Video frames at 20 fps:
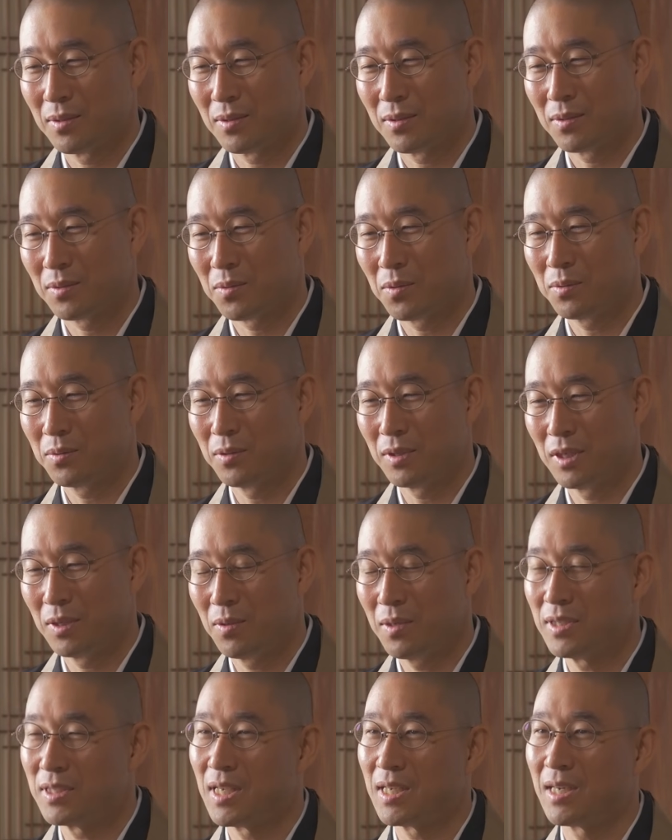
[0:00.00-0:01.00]
うすごく
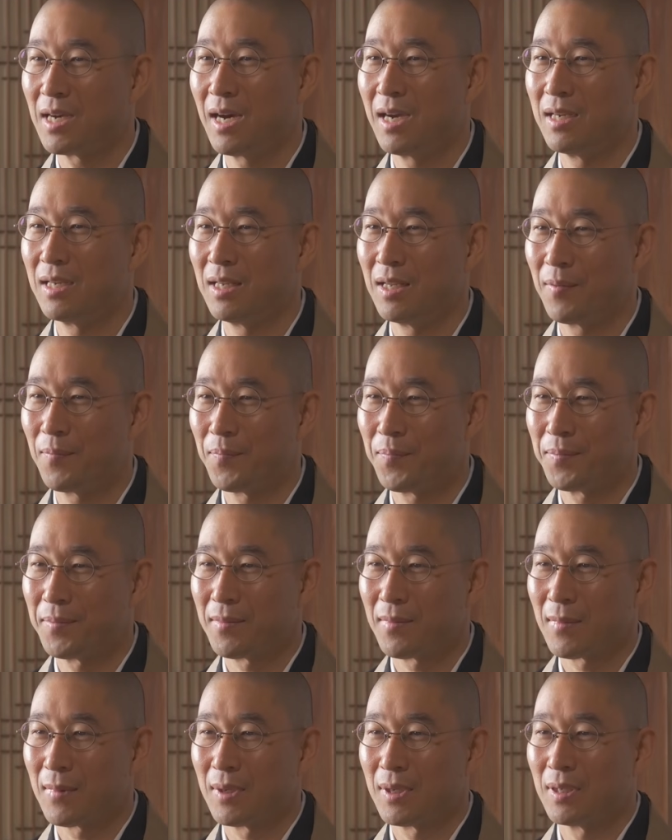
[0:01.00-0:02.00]
広い世界に
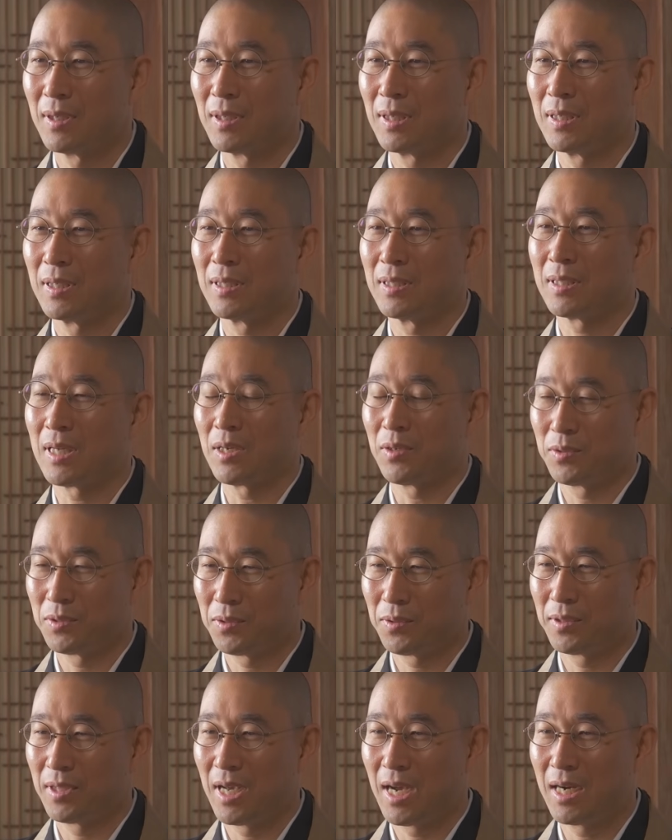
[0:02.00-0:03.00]
彼
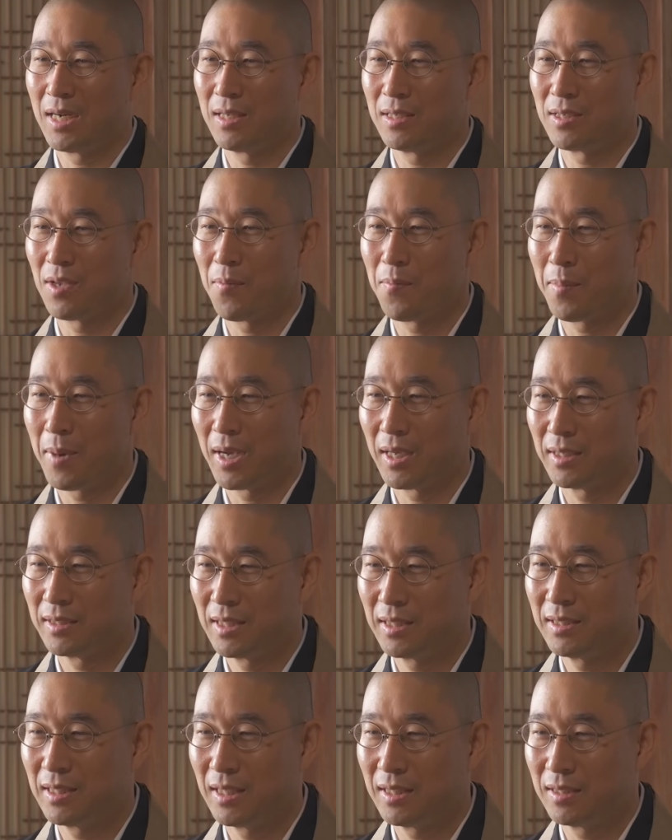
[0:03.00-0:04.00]
女であり先輩が
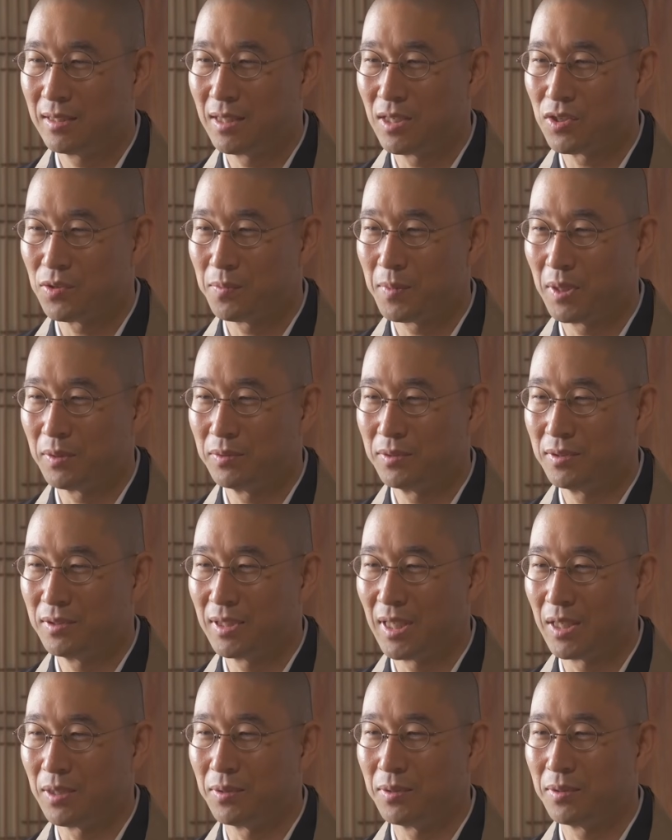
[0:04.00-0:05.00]
出て行ってしまうっ
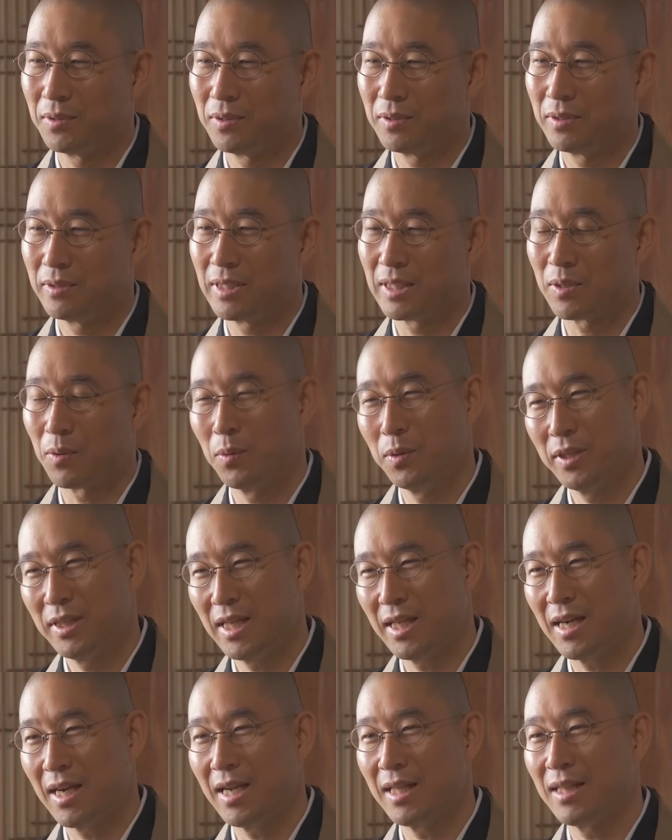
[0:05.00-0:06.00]
ていうなんか置い
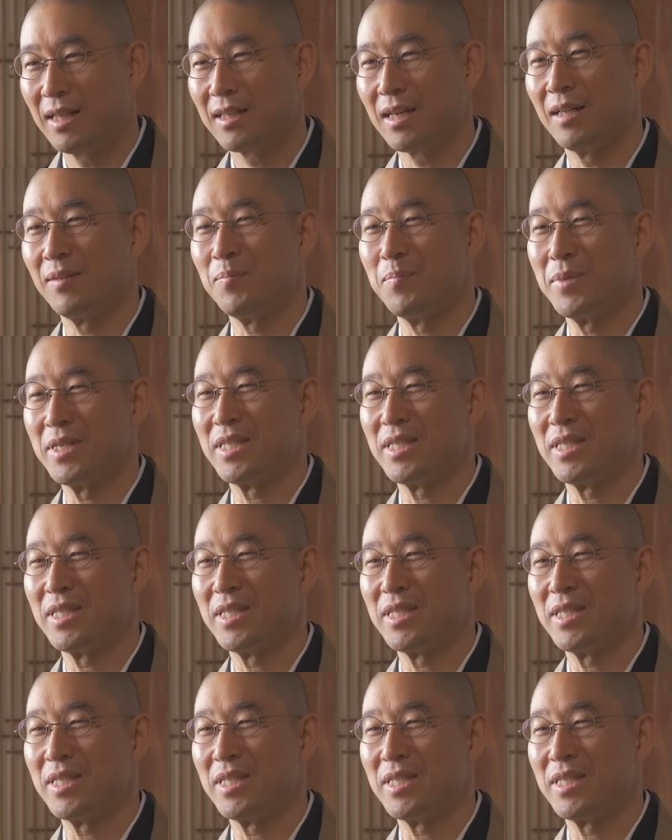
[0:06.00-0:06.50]
てかれた感